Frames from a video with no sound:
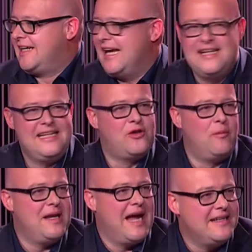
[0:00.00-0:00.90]
gegen die
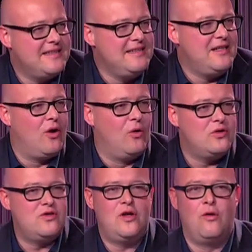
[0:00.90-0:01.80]
dominanten
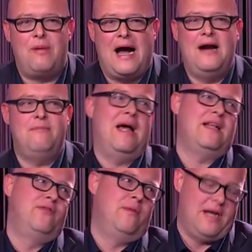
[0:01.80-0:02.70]
großen globalen
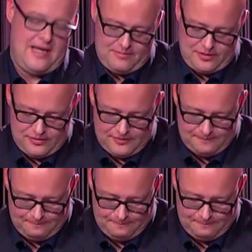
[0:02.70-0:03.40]
Plattformen haben könnten.